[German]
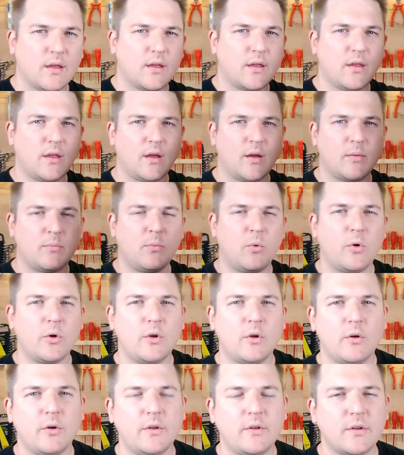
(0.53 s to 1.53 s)
Ja, moin
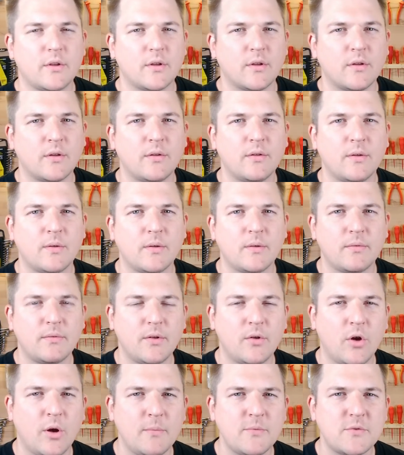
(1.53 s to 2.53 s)
Leute,
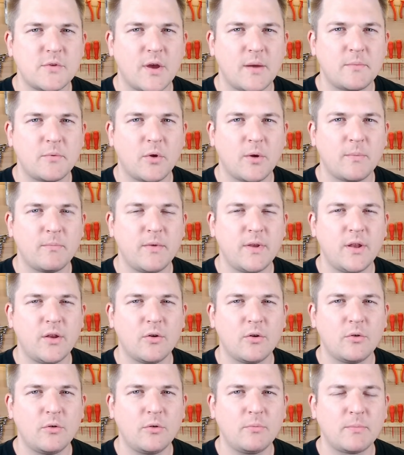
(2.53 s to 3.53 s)
willkommen zu einem neuen
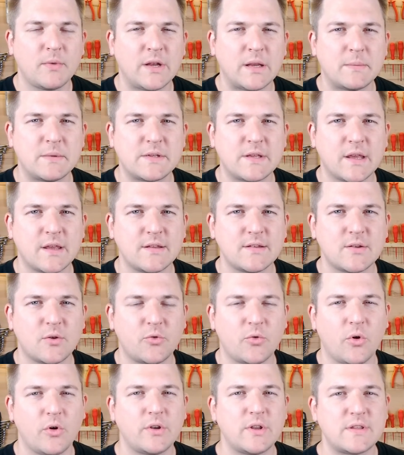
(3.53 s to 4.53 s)
Video. Mein Name ist Chris
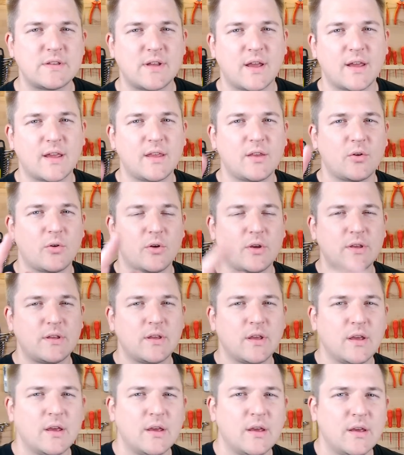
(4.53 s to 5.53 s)
und heute zeige ich euch
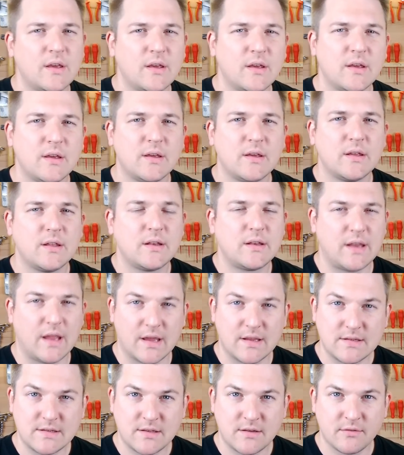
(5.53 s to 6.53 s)
die
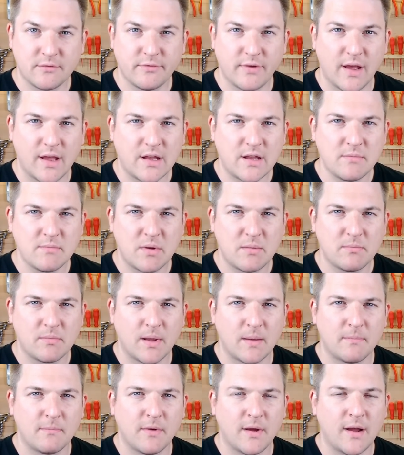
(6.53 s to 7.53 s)
ersten Phasen mit
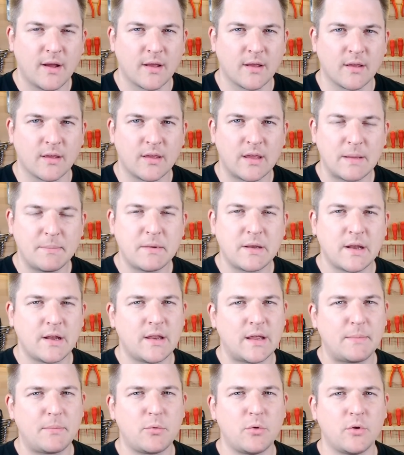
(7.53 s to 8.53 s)
meinem Wagen. Ich habe ihn
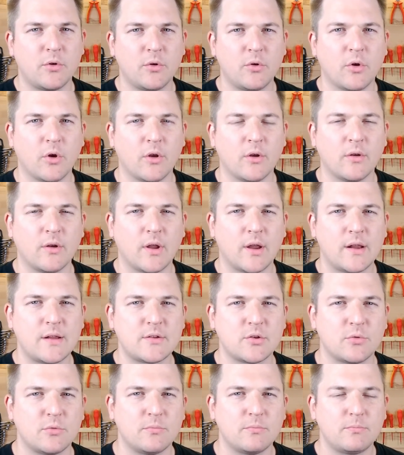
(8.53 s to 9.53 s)
endlich abholen können,
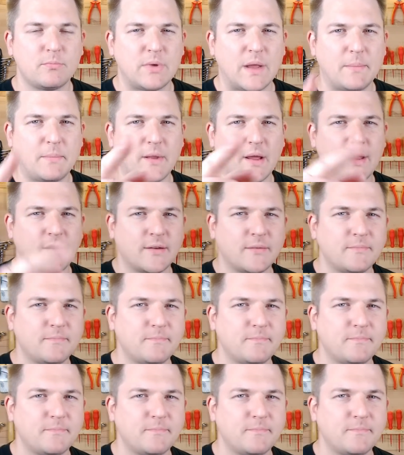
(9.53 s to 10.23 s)
also bleibt dran.